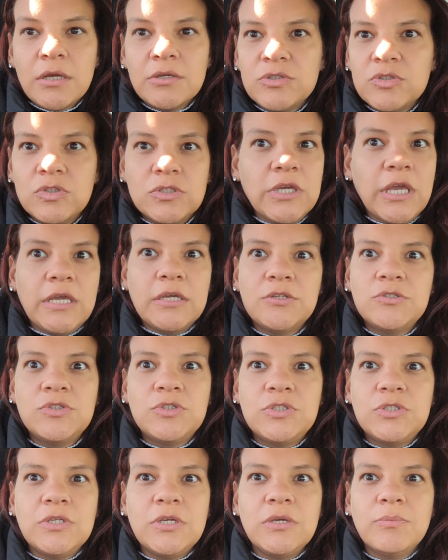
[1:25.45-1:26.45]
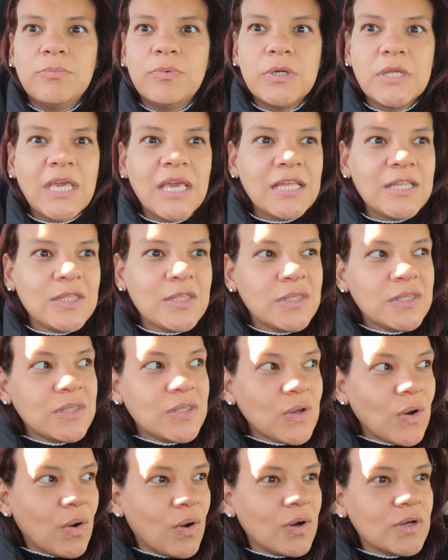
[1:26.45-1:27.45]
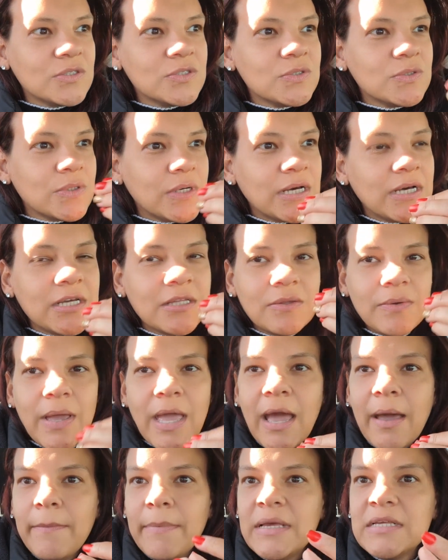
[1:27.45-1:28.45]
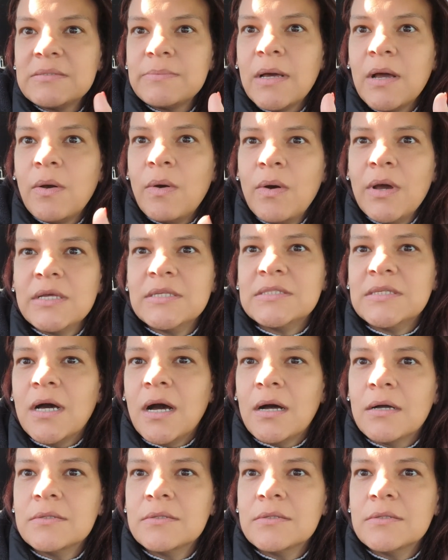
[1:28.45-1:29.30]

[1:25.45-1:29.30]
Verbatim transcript: Gente, porque todo ano é a mesma coisa